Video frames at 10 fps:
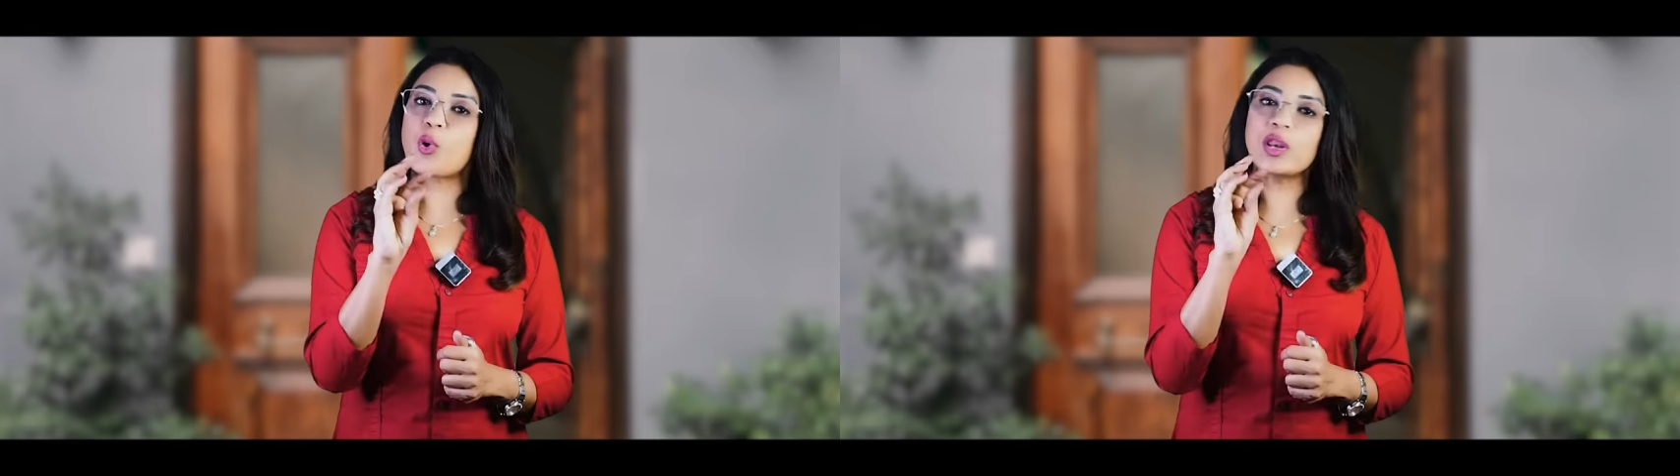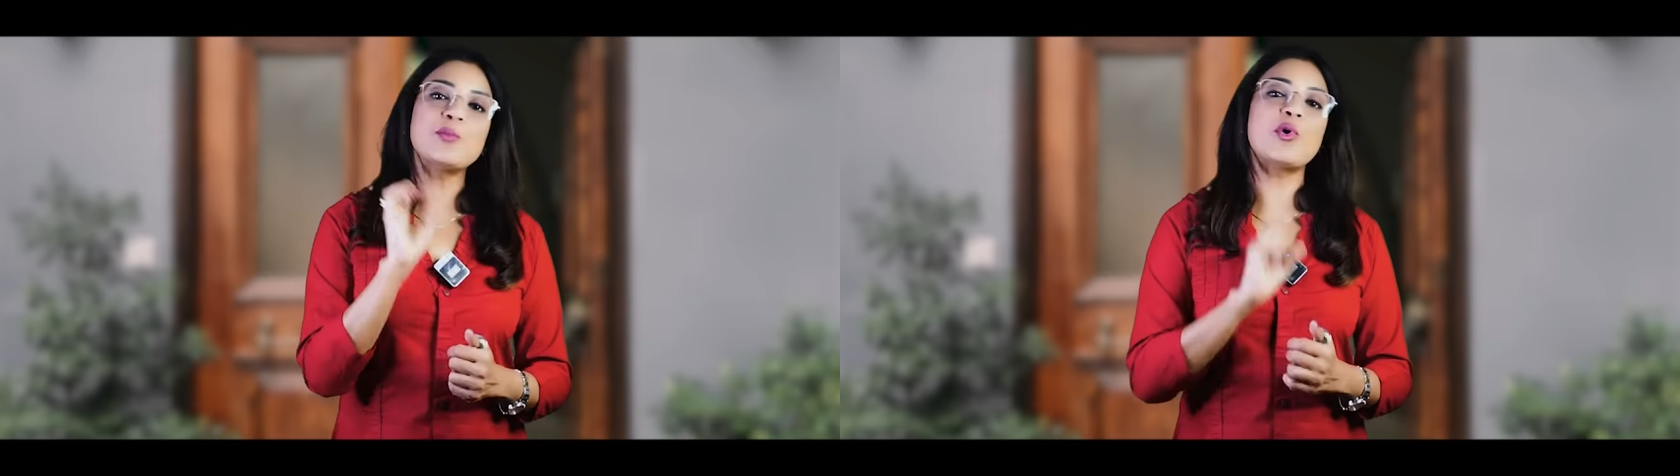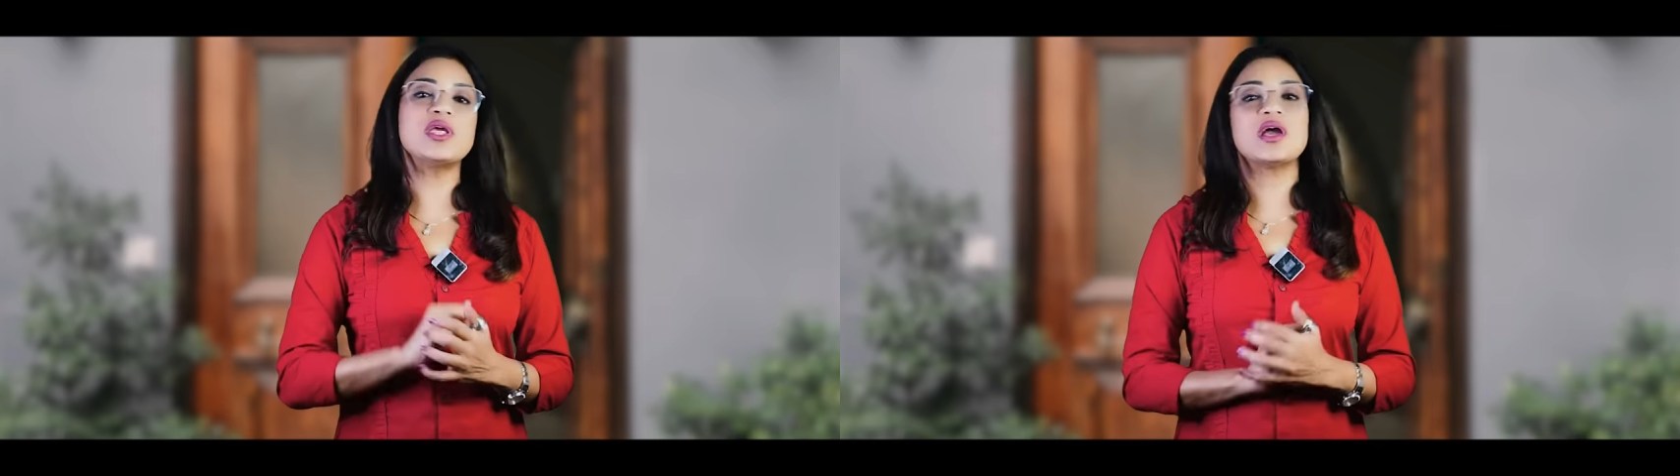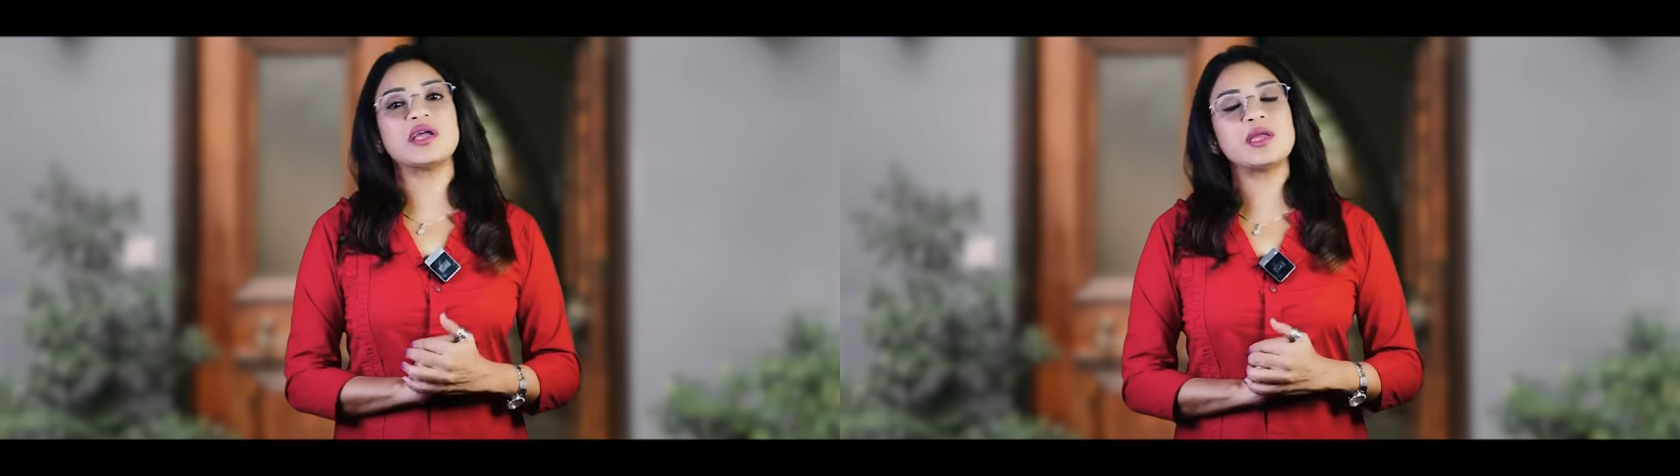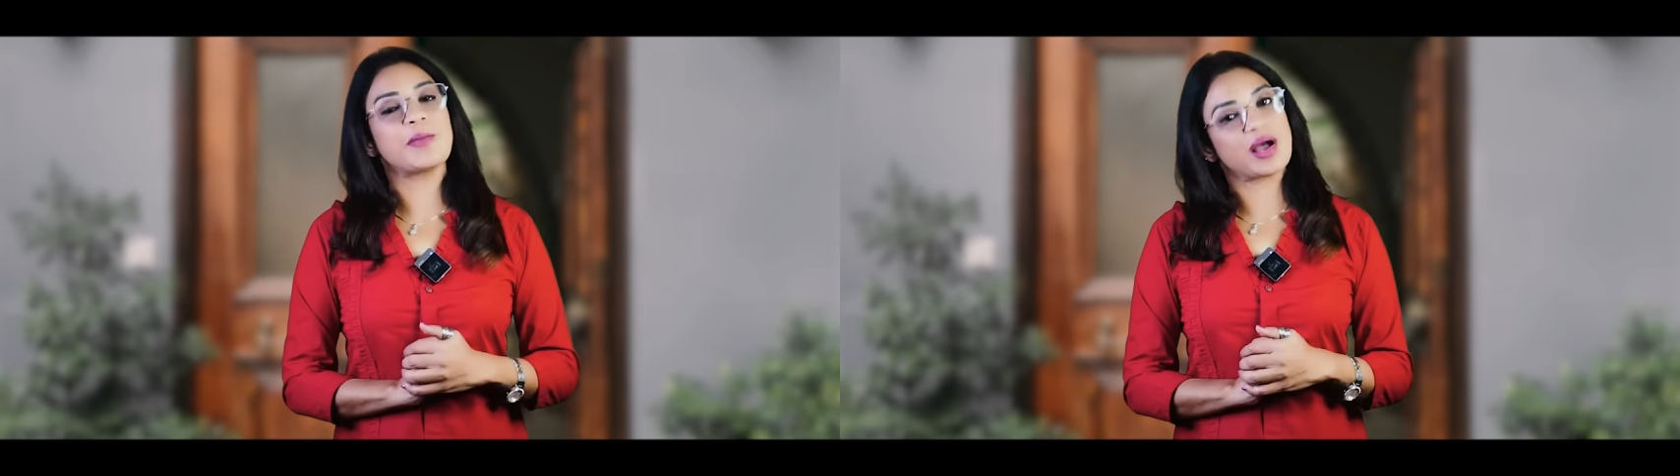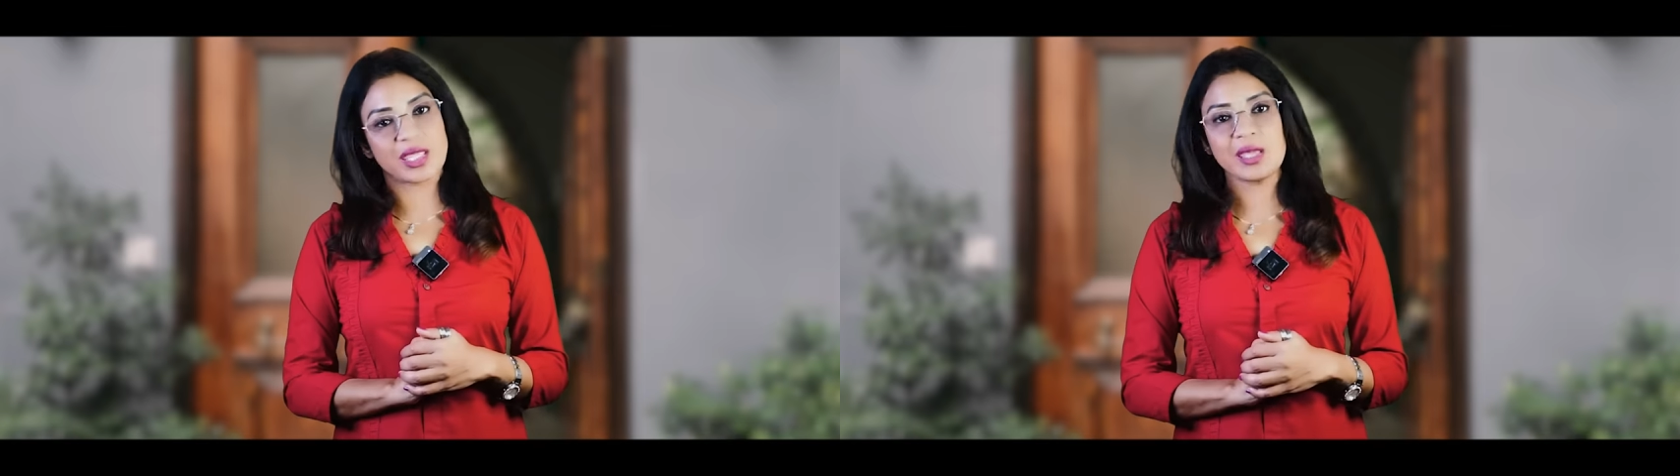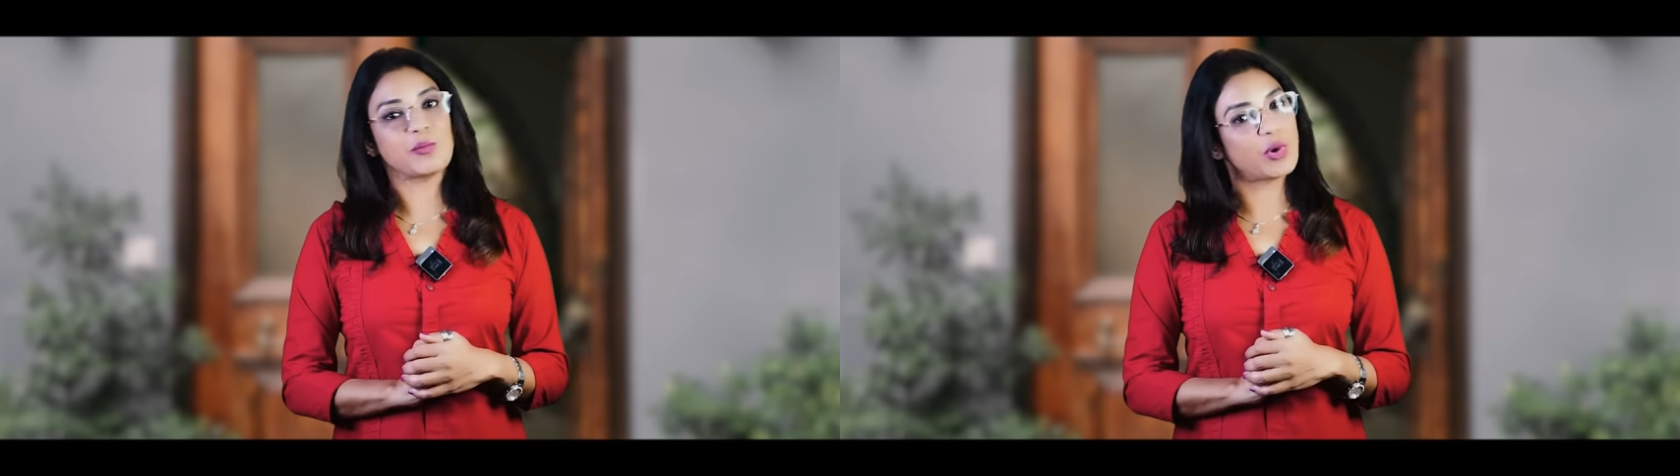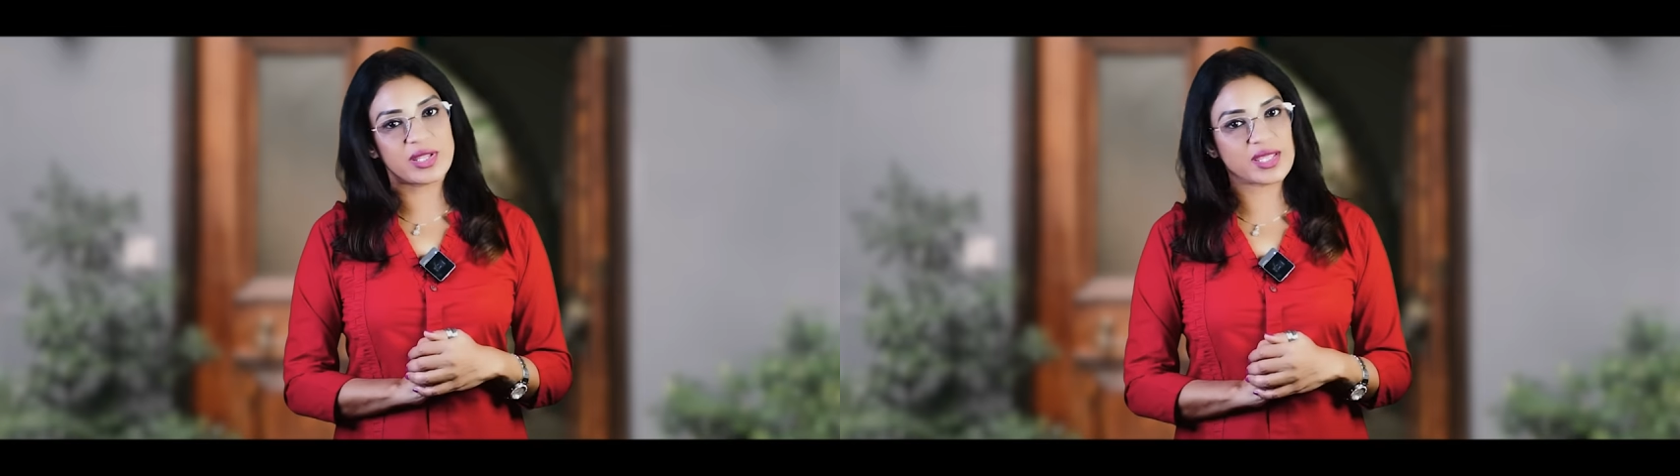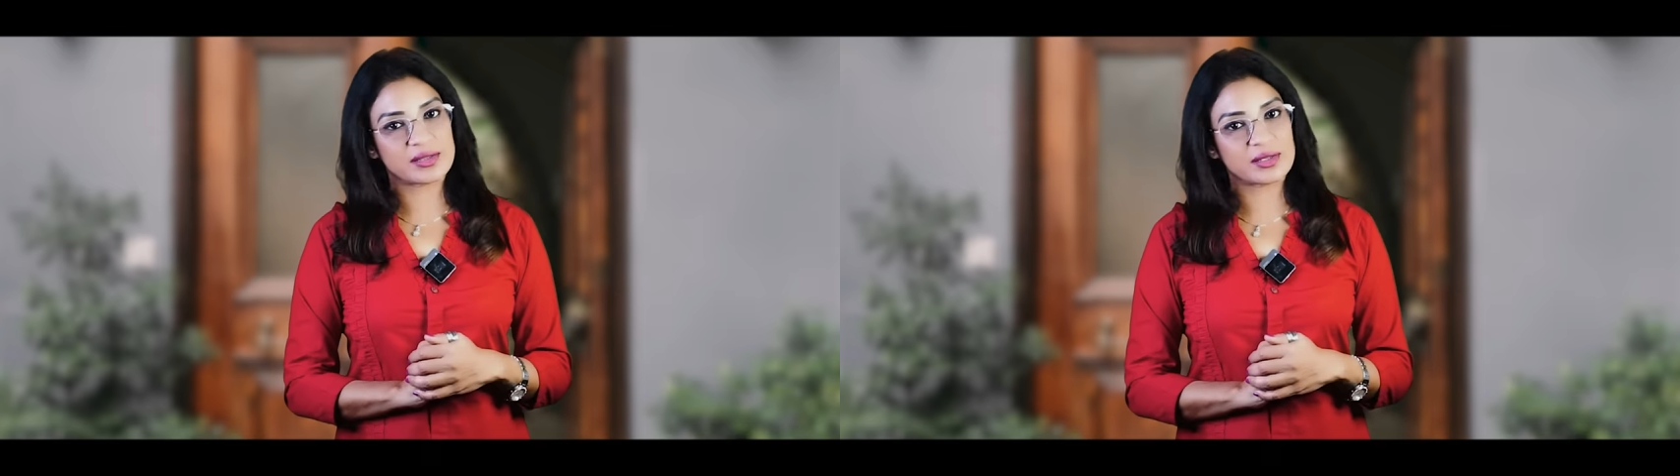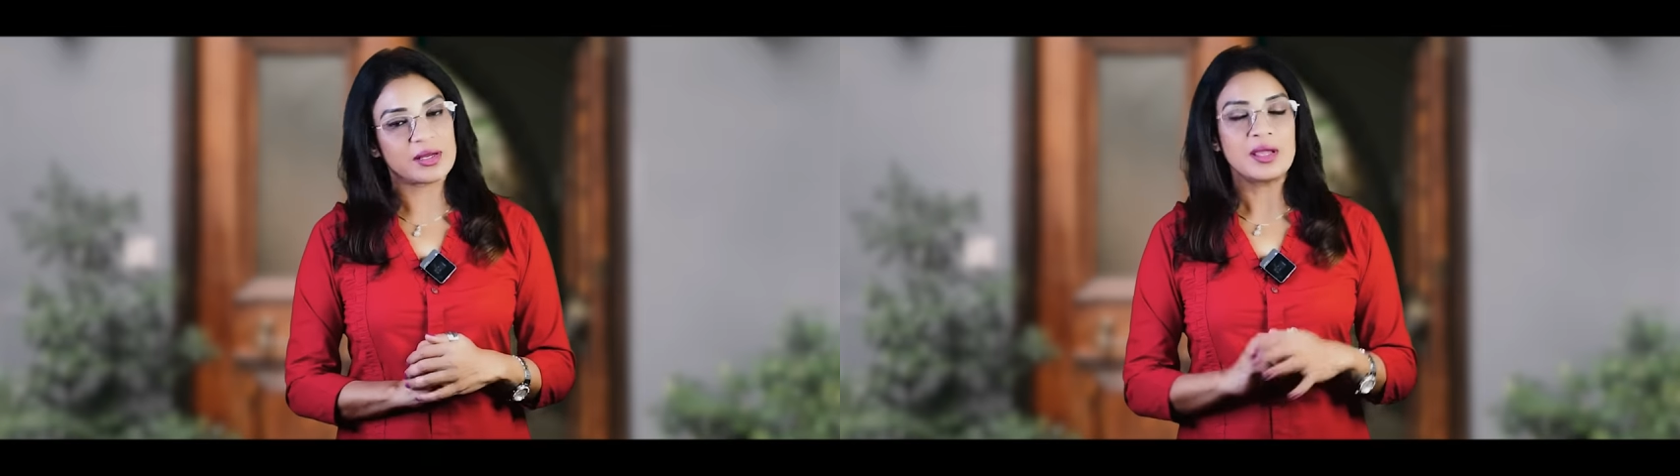फॉरेन बॉडी आ गई है माँ के बॉडी के
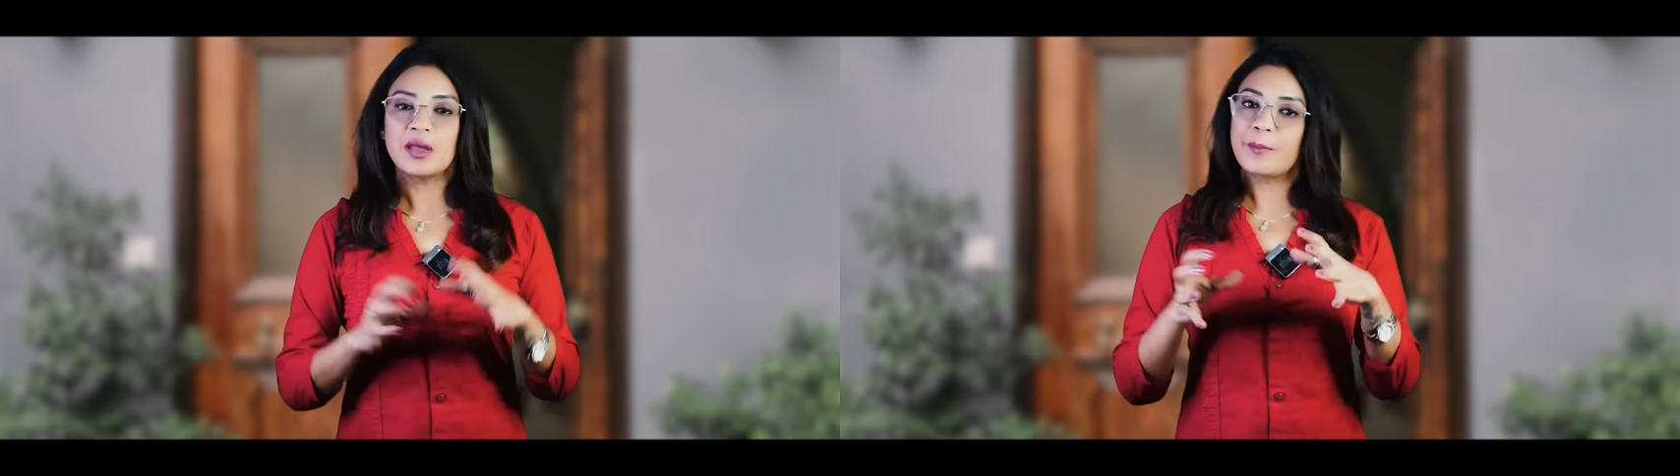अंदर